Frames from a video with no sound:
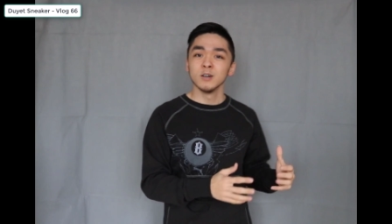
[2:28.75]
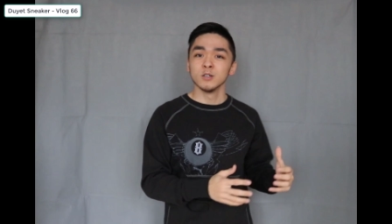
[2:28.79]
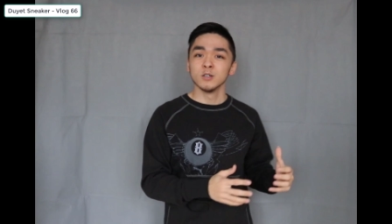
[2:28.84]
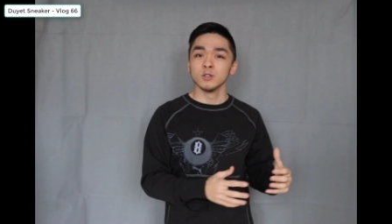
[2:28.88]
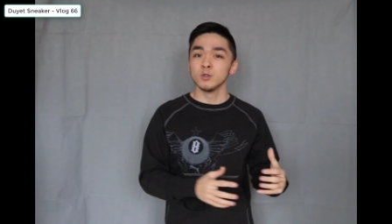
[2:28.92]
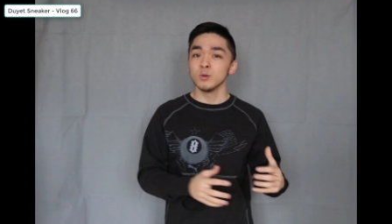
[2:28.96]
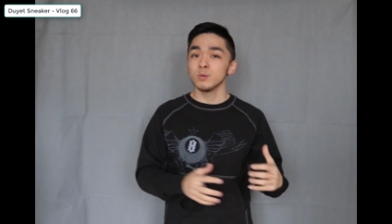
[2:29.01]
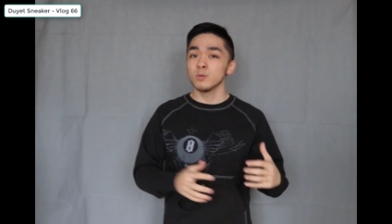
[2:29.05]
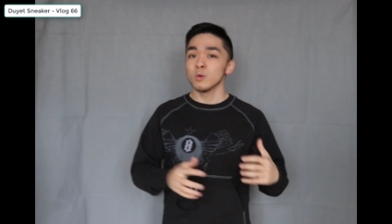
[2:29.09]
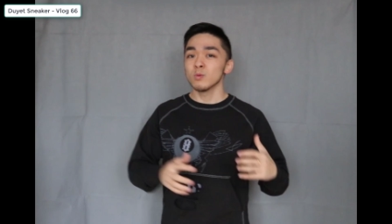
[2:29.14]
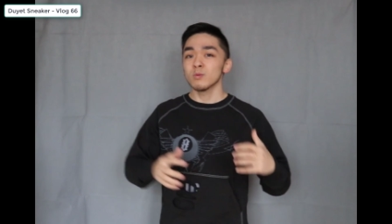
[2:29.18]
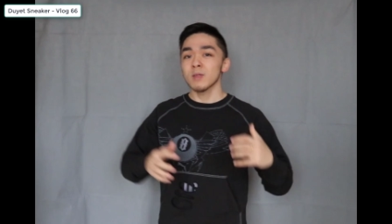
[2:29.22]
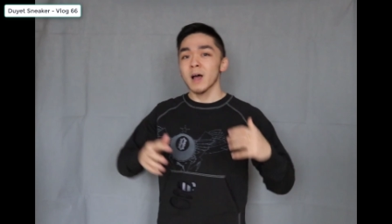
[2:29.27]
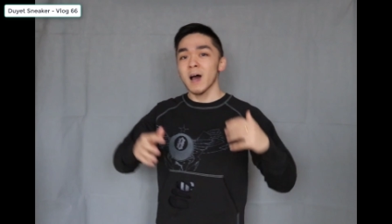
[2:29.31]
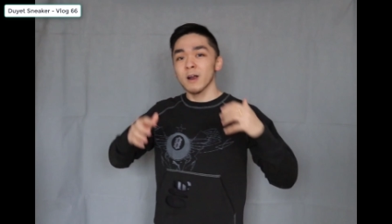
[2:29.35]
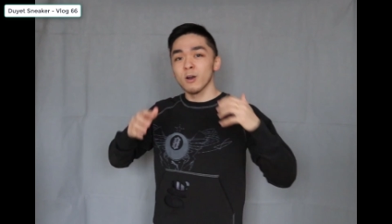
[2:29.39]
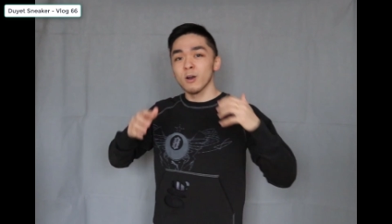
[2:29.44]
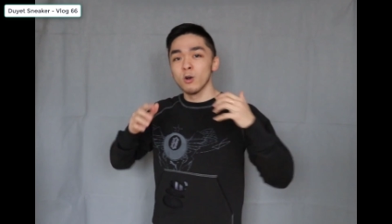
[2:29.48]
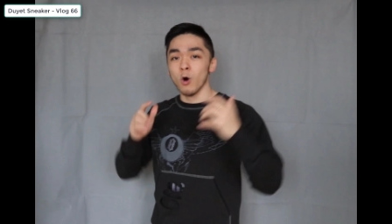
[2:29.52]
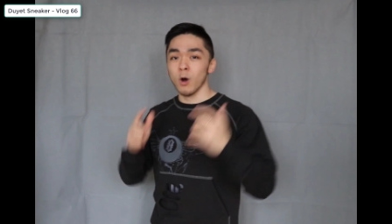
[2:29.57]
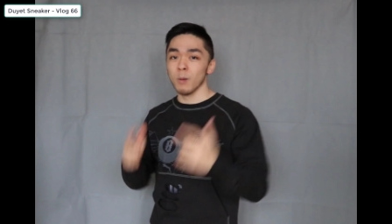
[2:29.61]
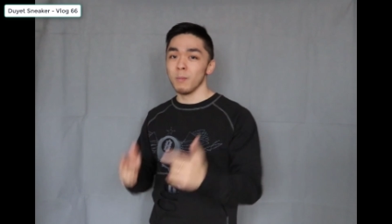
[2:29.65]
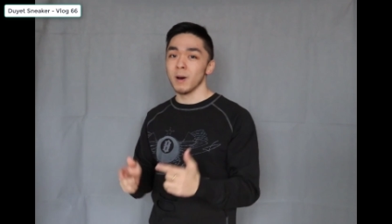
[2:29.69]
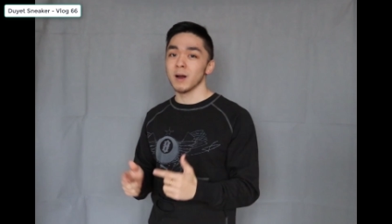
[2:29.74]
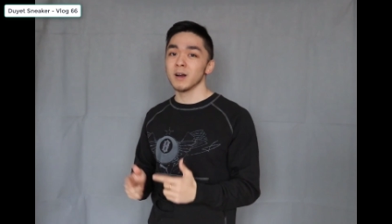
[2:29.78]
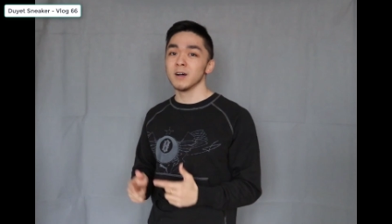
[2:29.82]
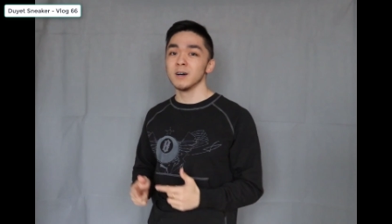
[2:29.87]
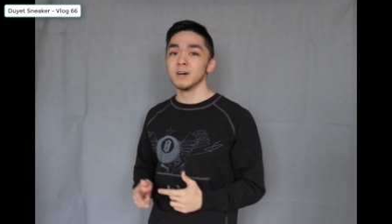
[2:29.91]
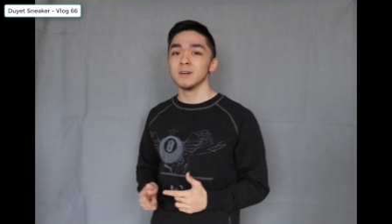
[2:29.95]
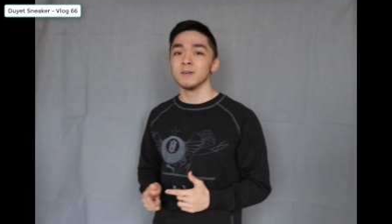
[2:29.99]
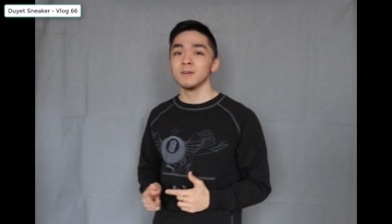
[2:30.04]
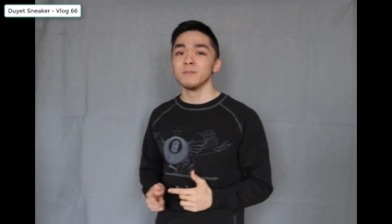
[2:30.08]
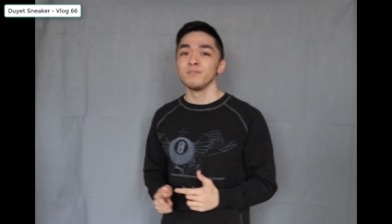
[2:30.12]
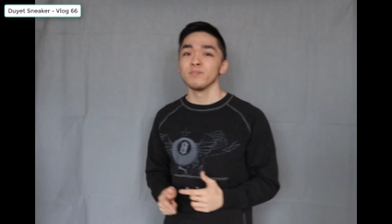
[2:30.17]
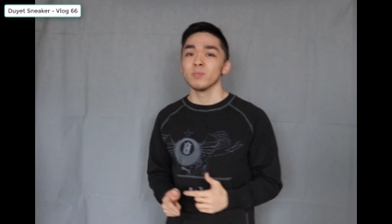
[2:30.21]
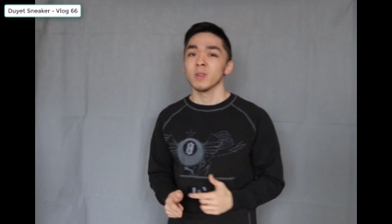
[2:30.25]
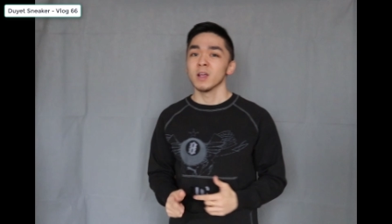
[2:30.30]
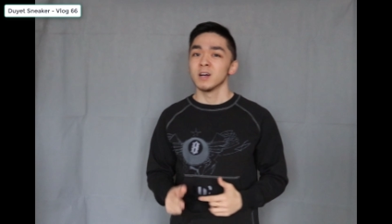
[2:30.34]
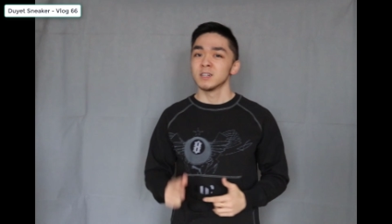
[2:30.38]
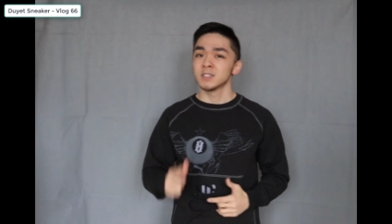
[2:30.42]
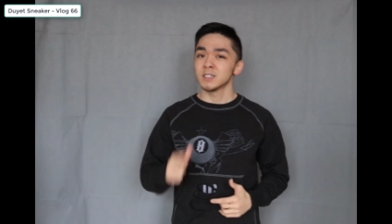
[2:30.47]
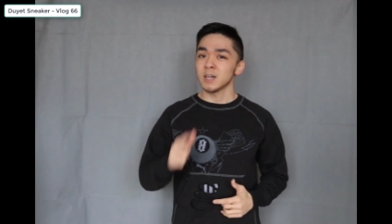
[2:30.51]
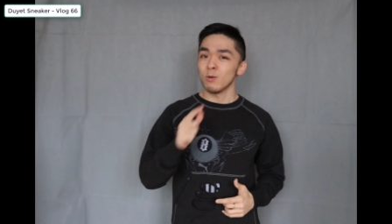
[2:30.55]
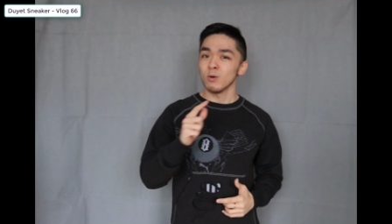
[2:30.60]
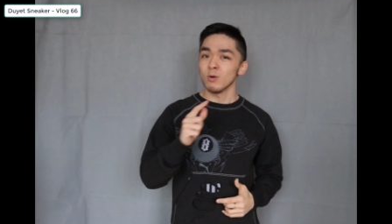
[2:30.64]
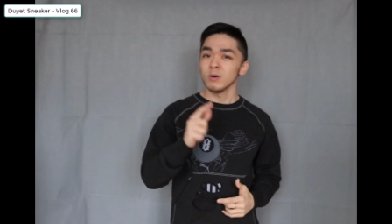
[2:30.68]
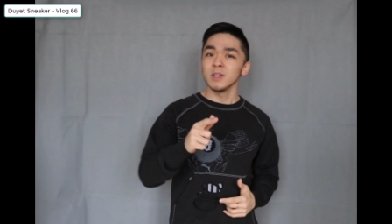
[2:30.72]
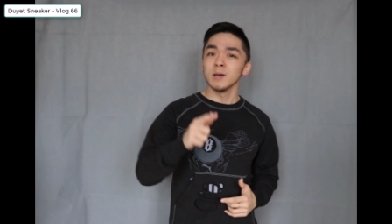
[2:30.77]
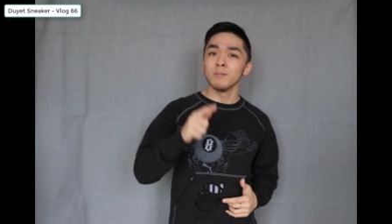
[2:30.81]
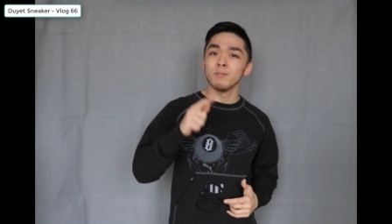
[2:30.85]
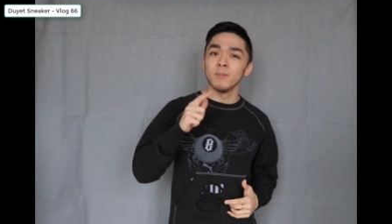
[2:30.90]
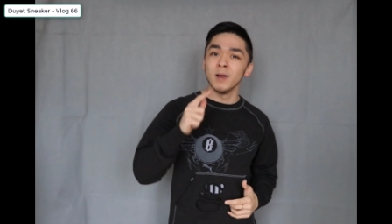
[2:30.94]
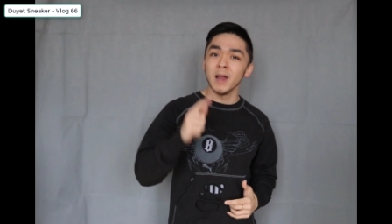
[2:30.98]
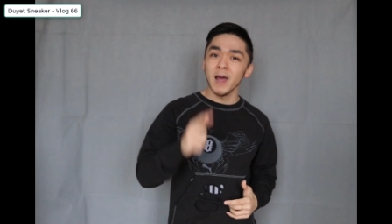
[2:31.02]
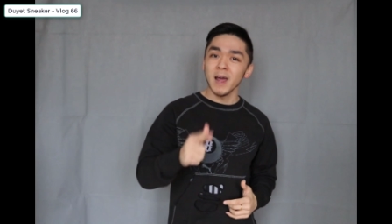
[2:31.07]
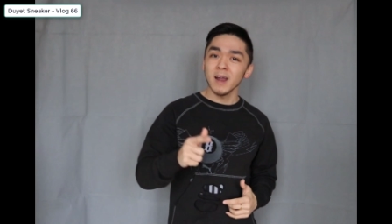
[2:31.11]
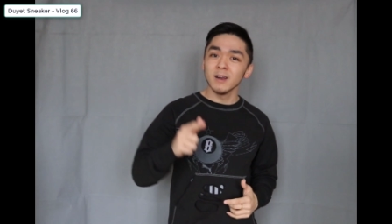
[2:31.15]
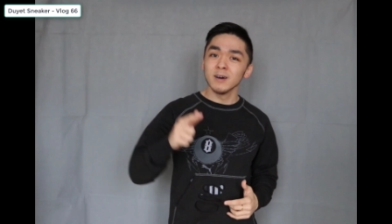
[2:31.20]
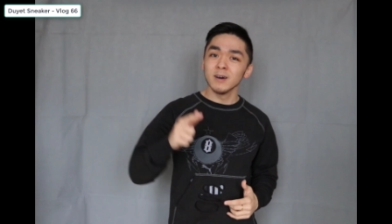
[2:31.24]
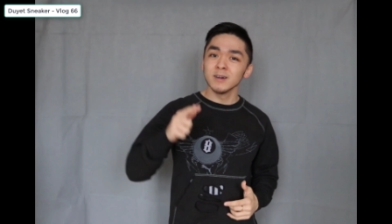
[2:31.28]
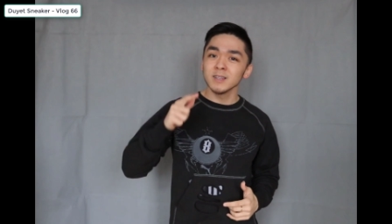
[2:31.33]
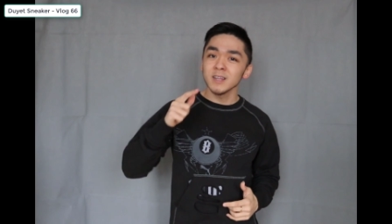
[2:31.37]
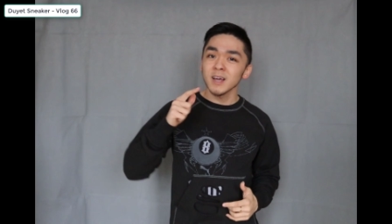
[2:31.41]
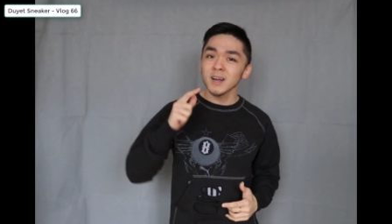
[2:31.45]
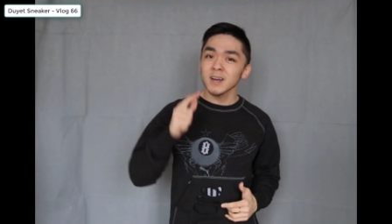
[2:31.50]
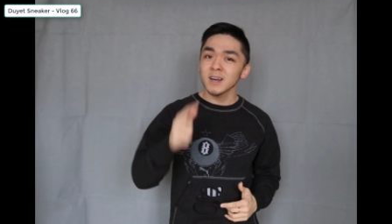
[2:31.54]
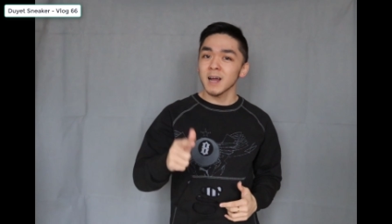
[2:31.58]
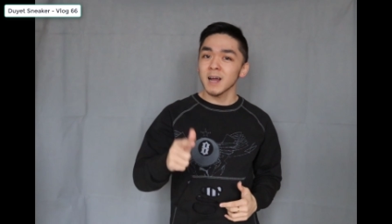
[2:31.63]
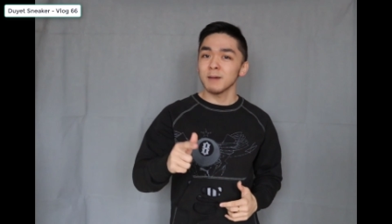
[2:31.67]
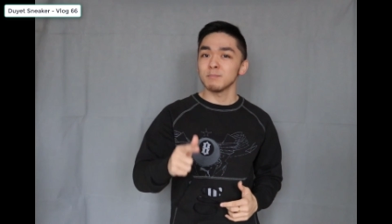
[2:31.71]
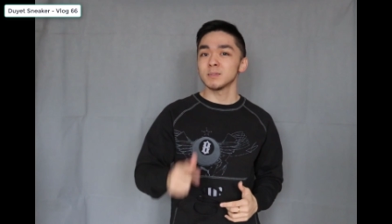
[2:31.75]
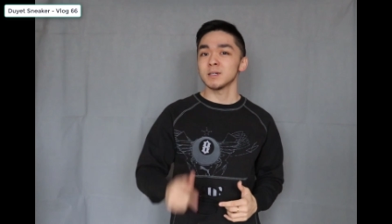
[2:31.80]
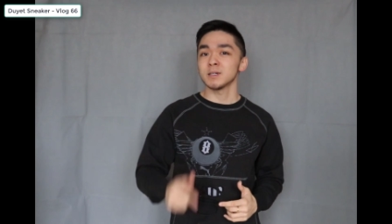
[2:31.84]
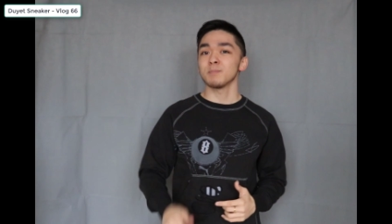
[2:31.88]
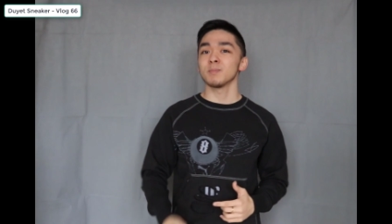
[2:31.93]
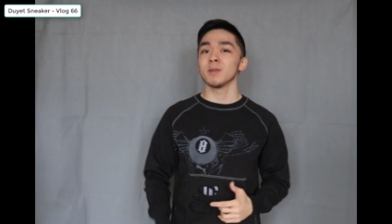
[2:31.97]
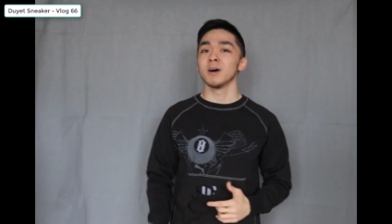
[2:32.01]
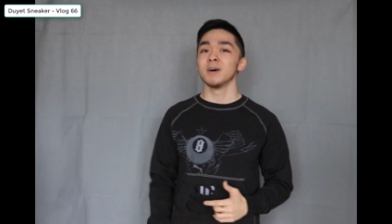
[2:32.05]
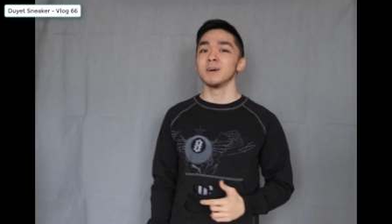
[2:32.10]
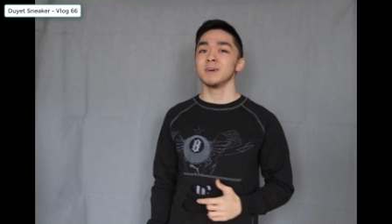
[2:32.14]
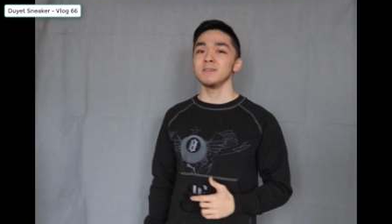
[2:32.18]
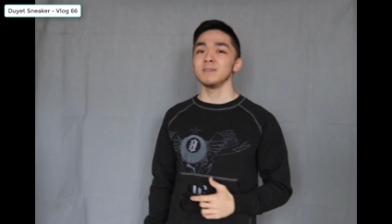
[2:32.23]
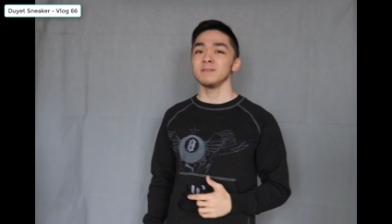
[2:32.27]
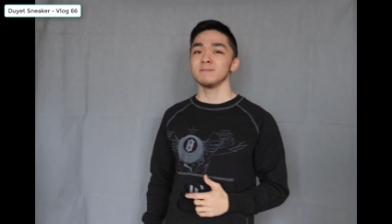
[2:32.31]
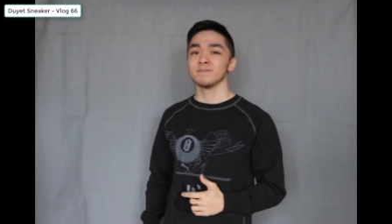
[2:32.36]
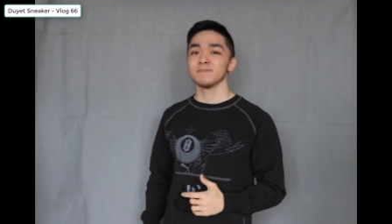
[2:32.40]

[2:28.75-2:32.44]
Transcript: giúp chúng ta nổi bật hơn trong cái dịp lễ lớn nhất năm sắp tới